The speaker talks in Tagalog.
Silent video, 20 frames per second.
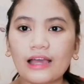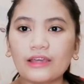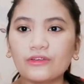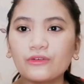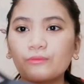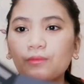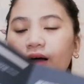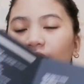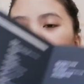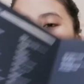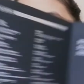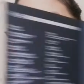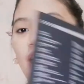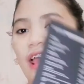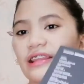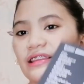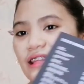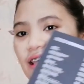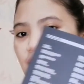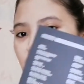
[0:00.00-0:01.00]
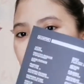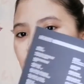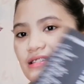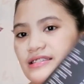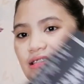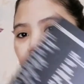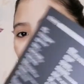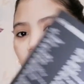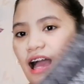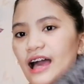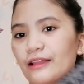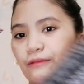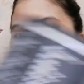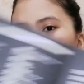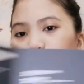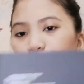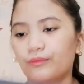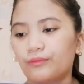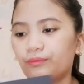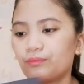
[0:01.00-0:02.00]
yung mga credits ng
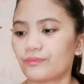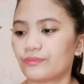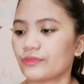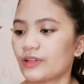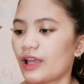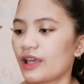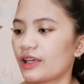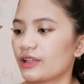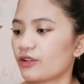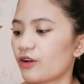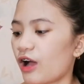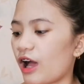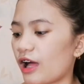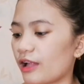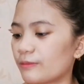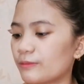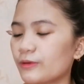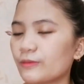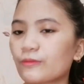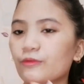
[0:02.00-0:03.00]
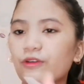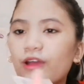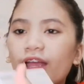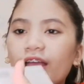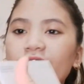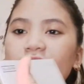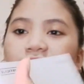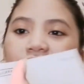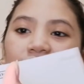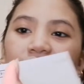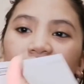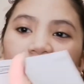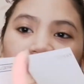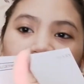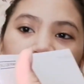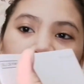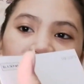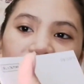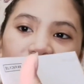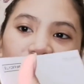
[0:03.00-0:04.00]
album. Ayan o, album credit.
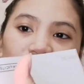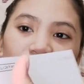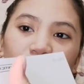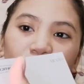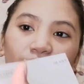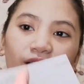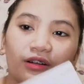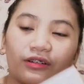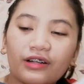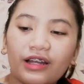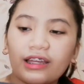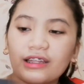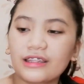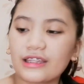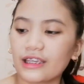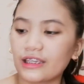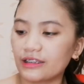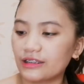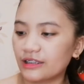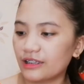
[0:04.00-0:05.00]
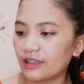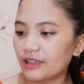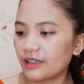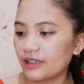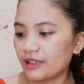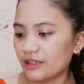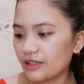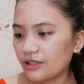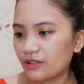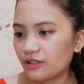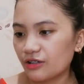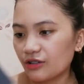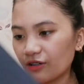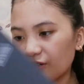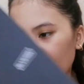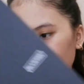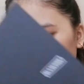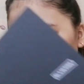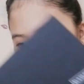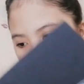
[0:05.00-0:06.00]
Ayan, nandito yung mga credit.
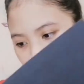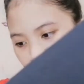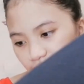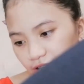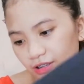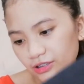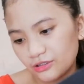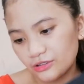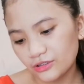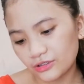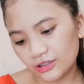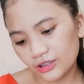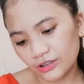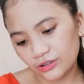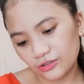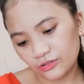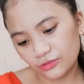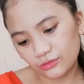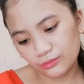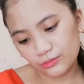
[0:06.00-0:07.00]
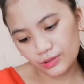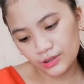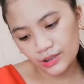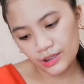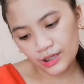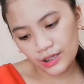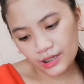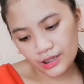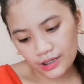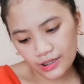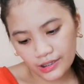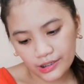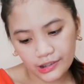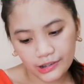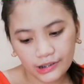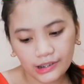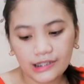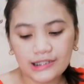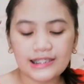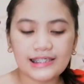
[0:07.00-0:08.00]
O, nandito din yung mga
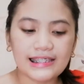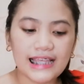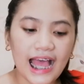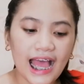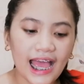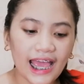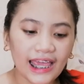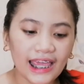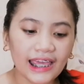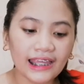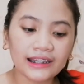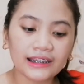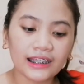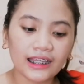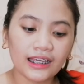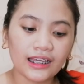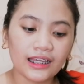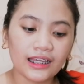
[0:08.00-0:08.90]
site.